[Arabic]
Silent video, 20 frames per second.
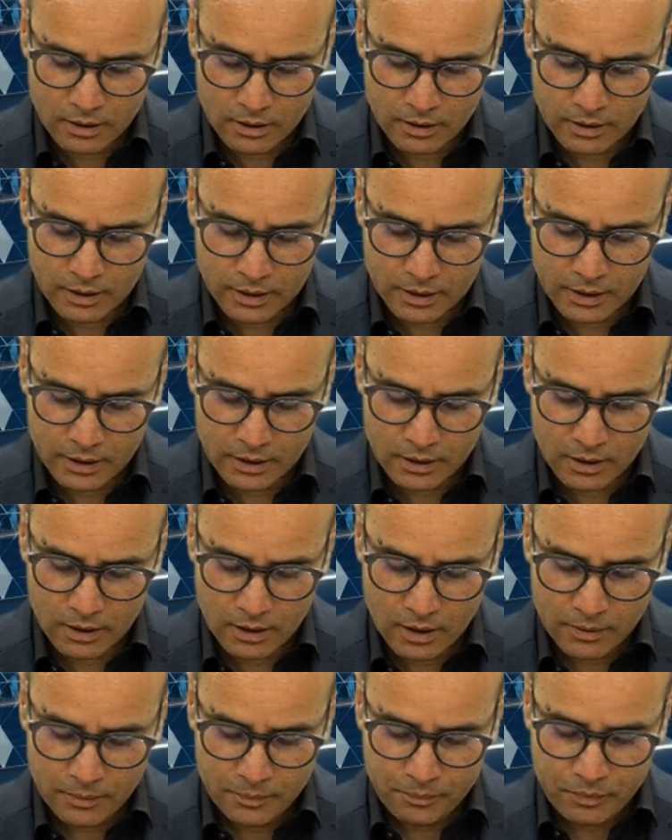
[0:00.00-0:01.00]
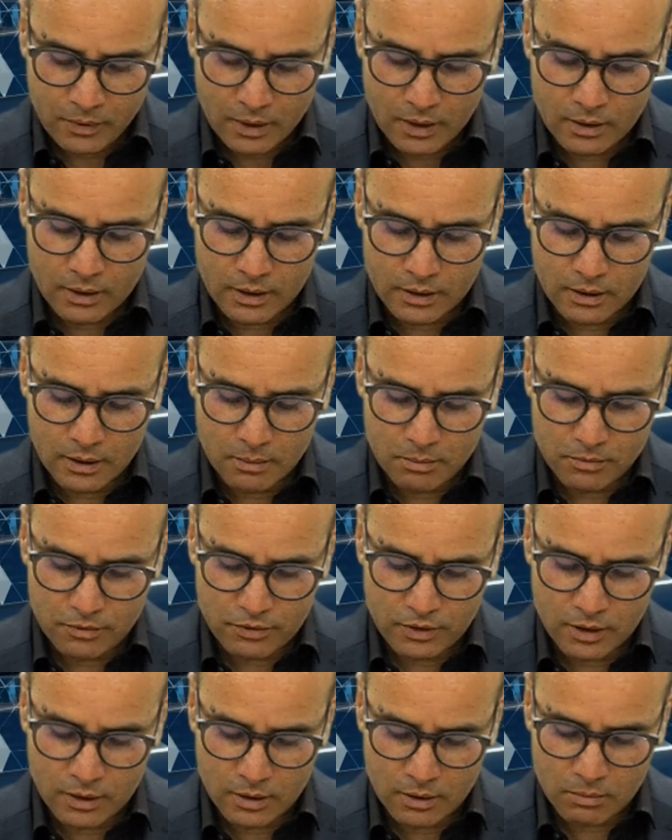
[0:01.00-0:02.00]
يعني يتم
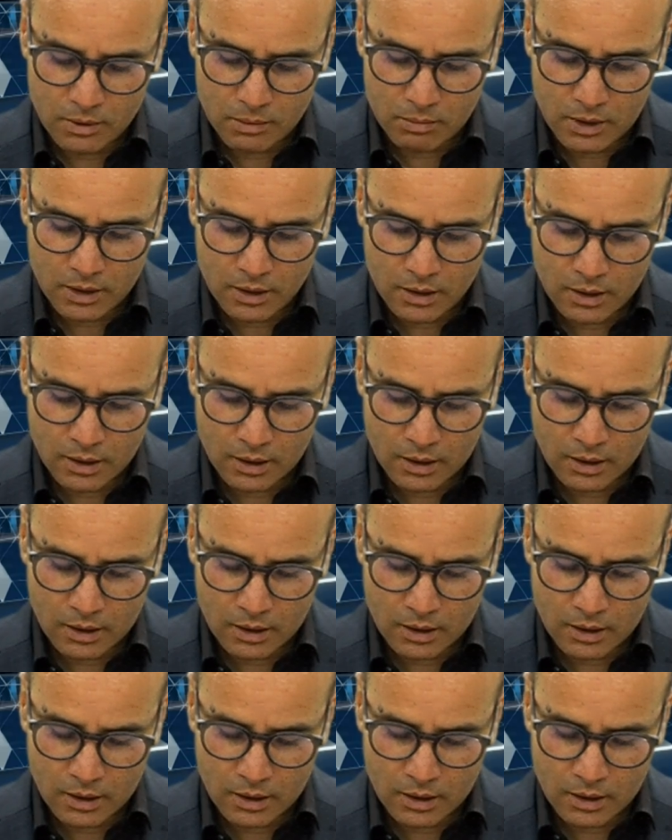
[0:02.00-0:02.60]
في مبنى